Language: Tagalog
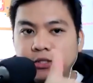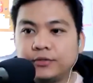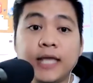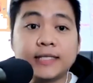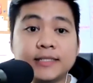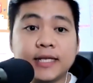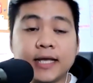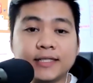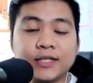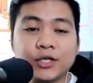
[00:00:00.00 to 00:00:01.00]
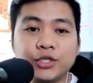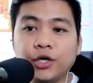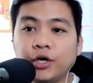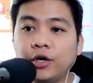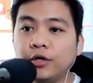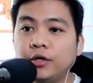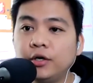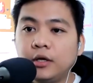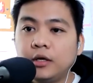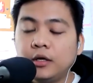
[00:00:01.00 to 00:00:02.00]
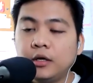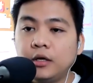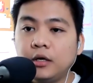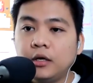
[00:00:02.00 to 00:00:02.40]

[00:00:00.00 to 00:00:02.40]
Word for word: you. Yes, Hello. kasosyong... Jeff,